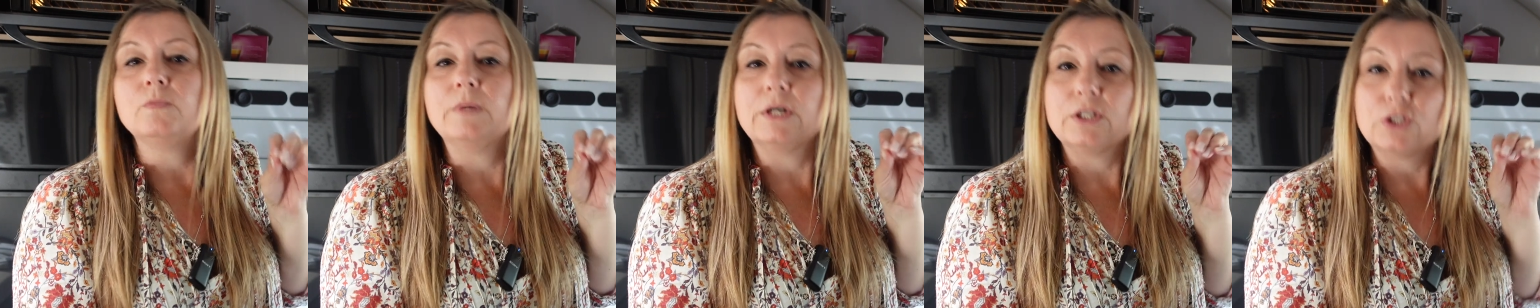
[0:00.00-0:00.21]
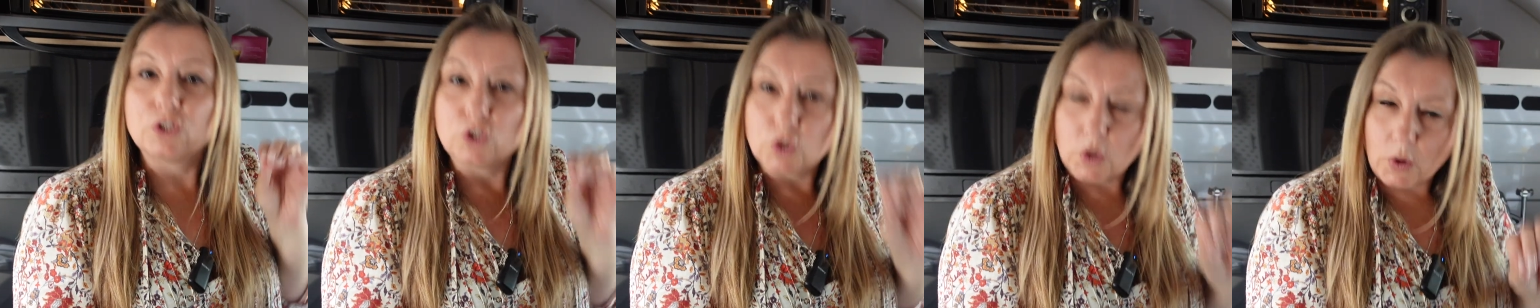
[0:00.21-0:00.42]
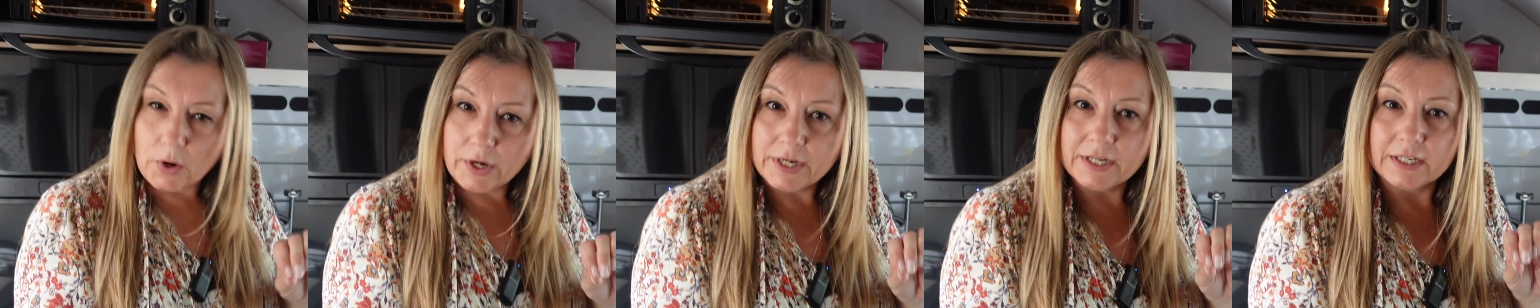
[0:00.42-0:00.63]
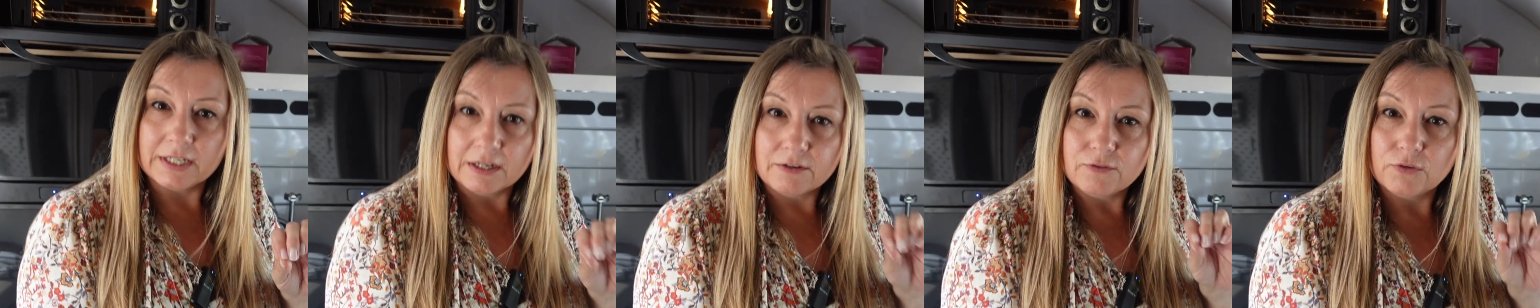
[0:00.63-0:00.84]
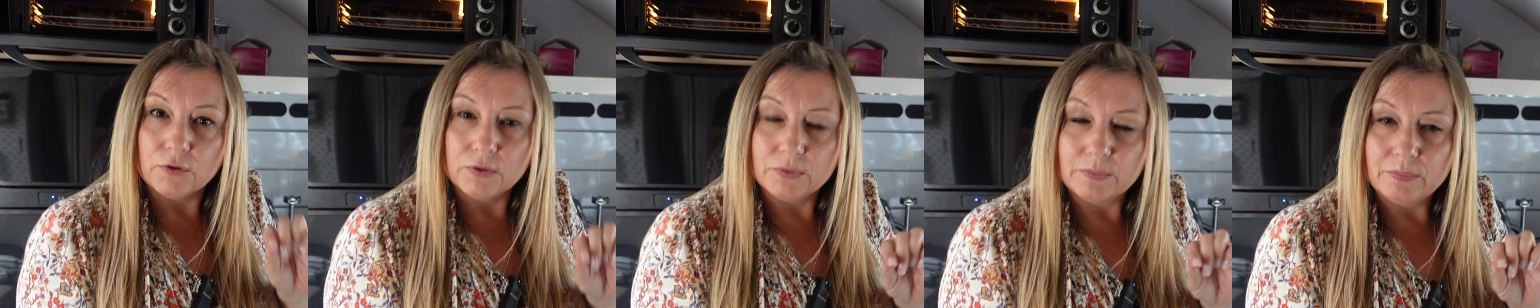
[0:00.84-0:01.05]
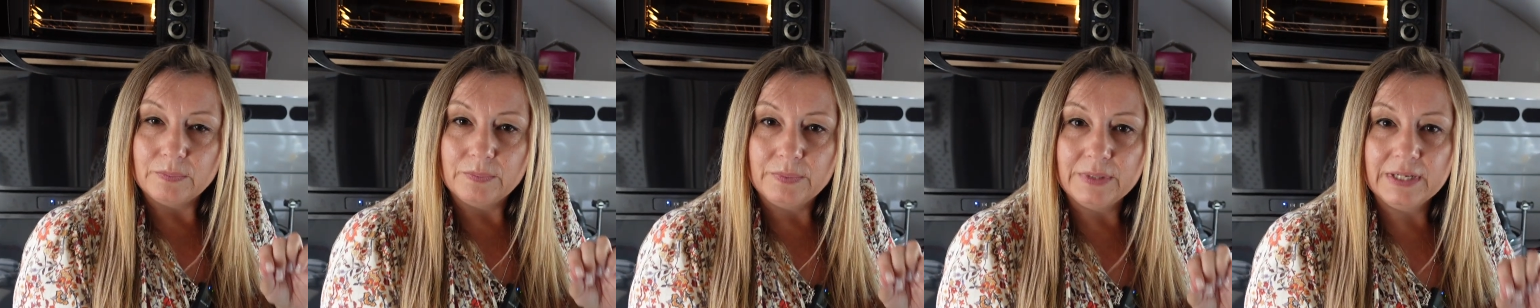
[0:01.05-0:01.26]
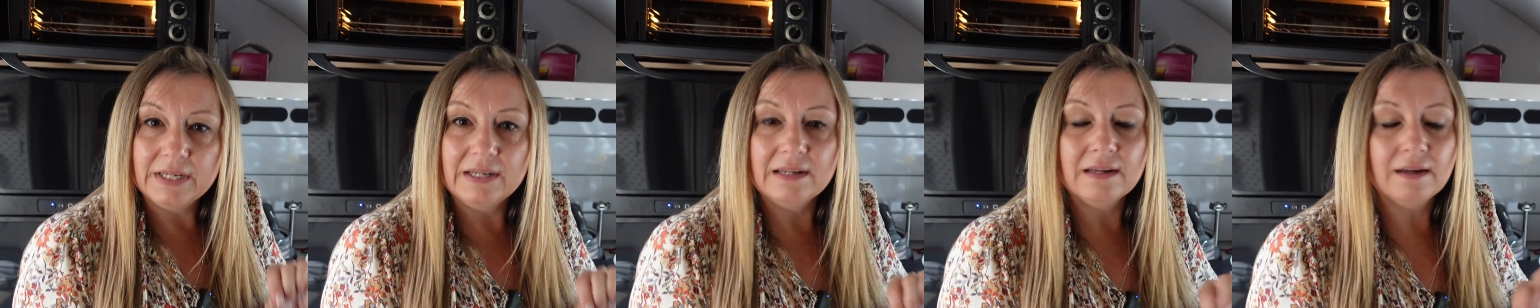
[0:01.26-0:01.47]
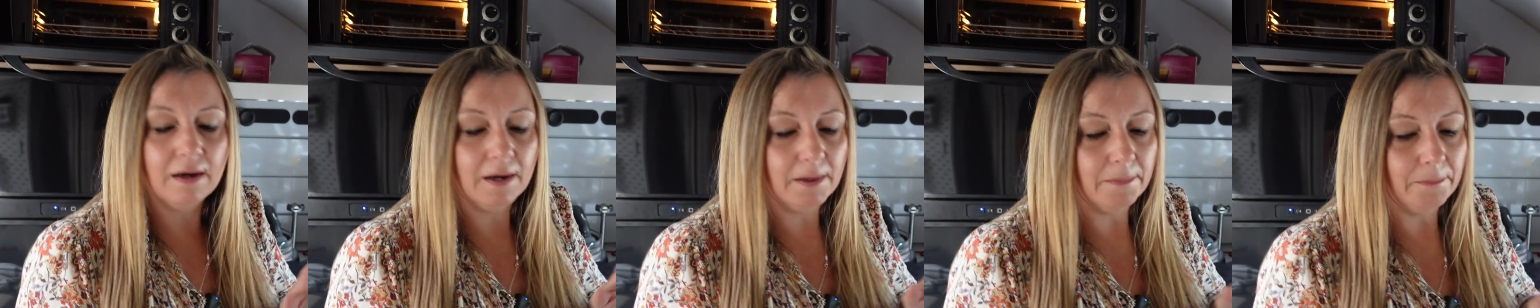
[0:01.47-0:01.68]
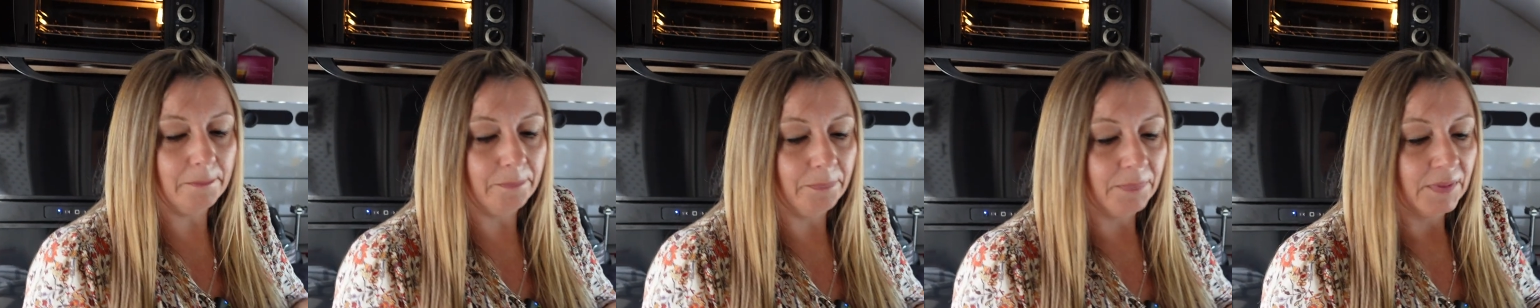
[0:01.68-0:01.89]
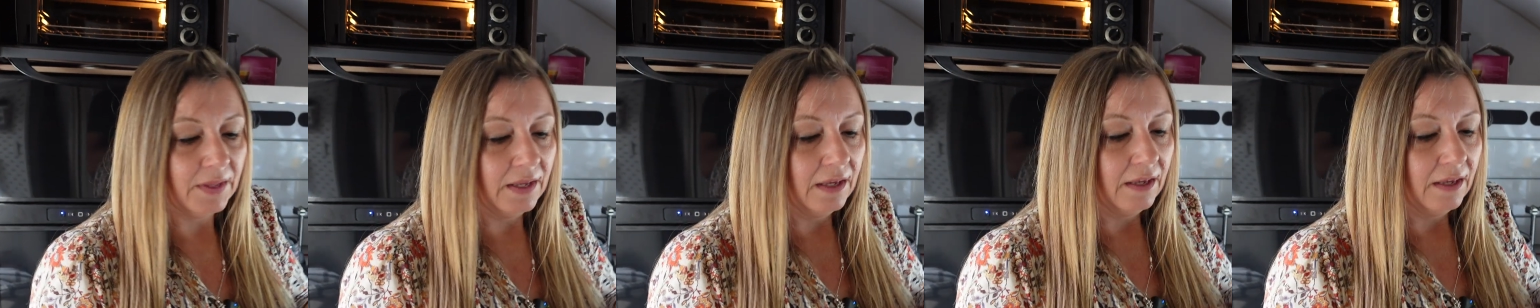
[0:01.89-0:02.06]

überzeugt davon bin. Ähm,